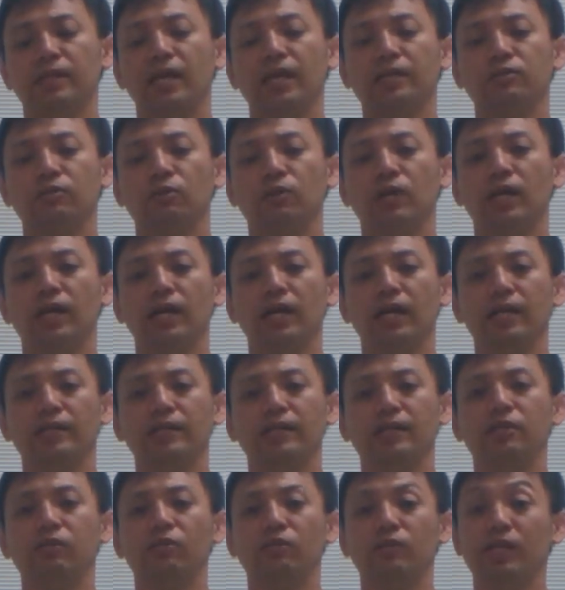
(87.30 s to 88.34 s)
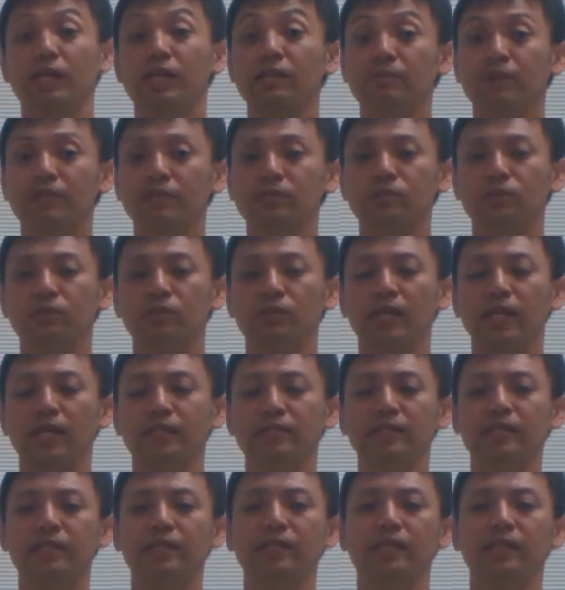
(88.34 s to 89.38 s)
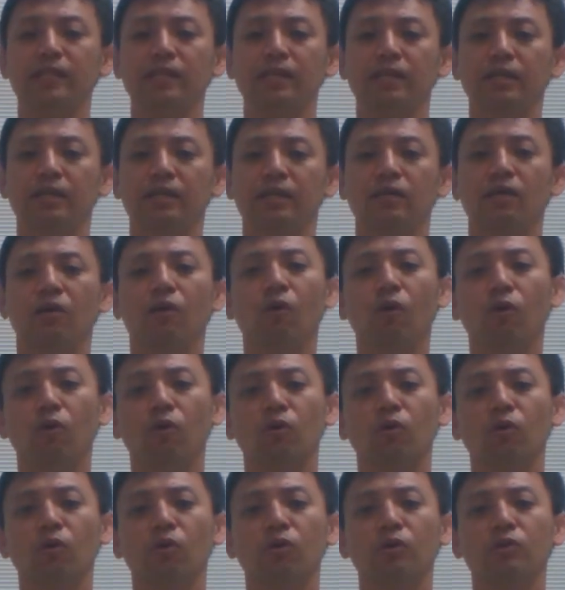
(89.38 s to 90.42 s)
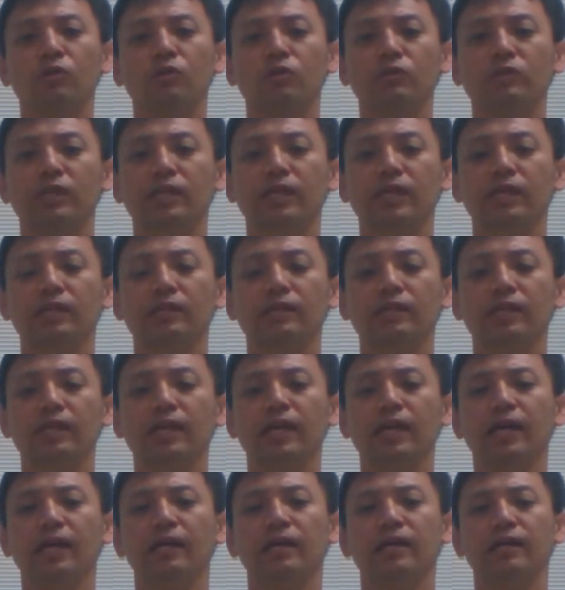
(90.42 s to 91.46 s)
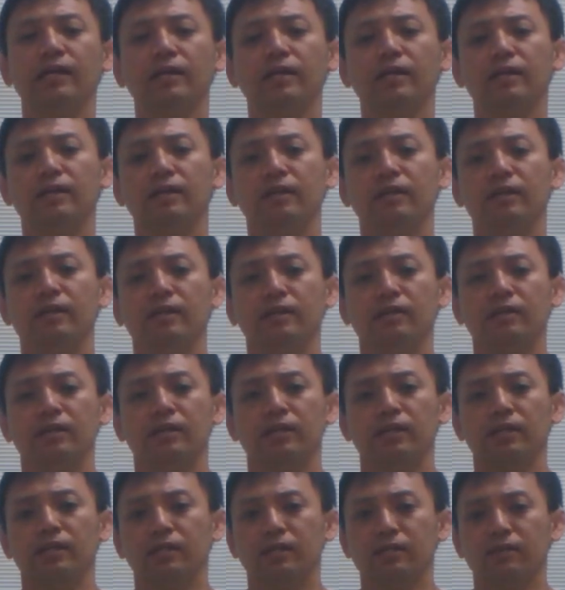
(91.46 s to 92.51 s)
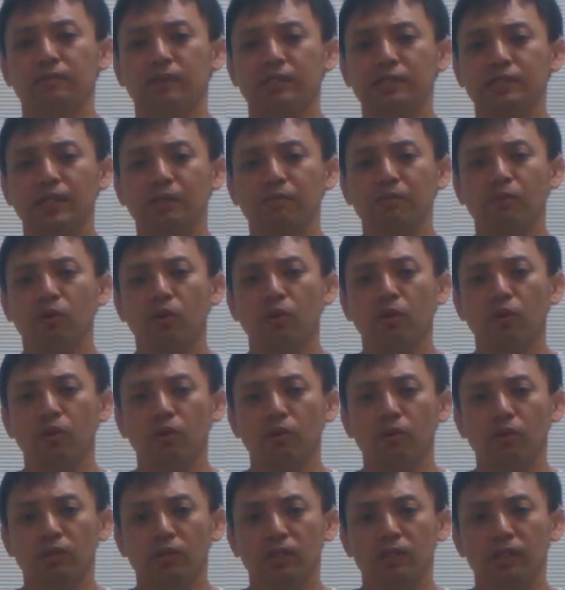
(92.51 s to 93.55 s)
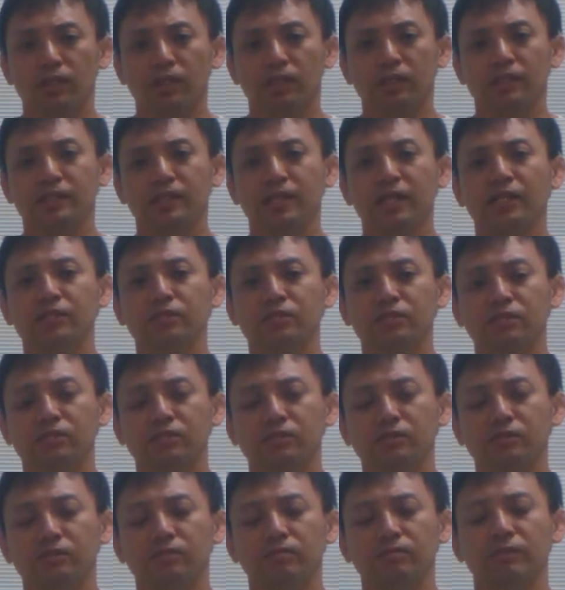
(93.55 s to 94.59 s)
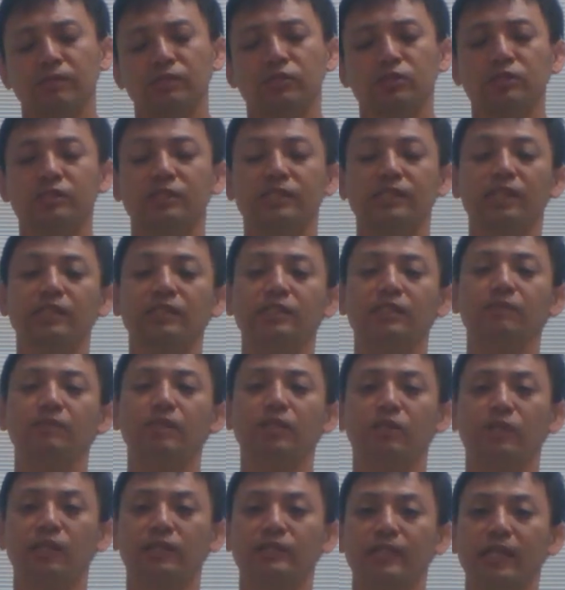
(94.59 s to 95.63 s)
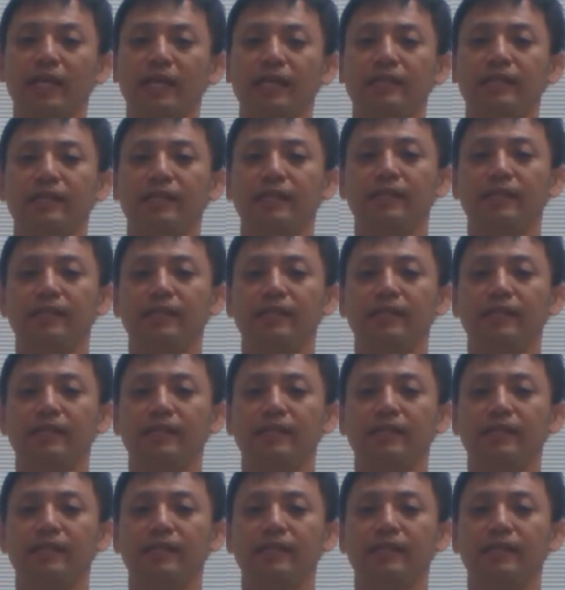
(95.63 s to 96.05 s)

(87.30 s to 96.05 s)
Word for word: 体操ができるようになりますので、ぜひ本をご購入いただいて、皆さんも1ヶ月、まず実践してみてください。